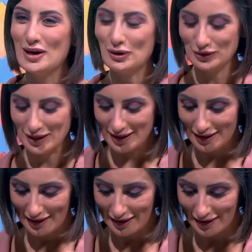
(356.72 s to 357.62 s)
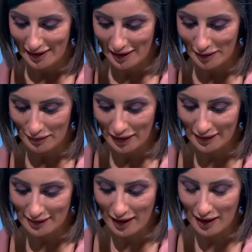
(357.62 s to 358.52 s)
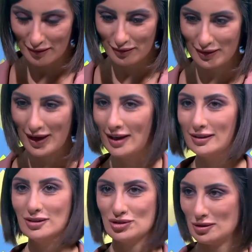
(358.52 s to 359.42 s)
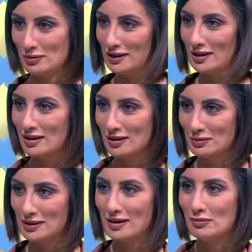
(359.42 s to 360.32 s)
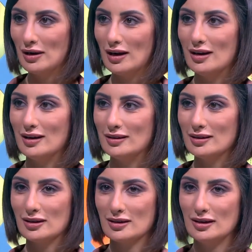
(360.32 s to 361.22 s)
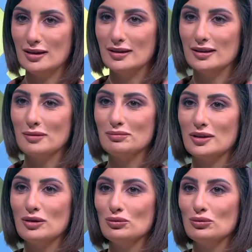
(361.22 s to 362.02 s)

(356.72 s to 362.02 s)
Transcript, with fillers: عدي آه انت احد نشام الدرك مثل ما نعم. ذكر الكابتن نعم.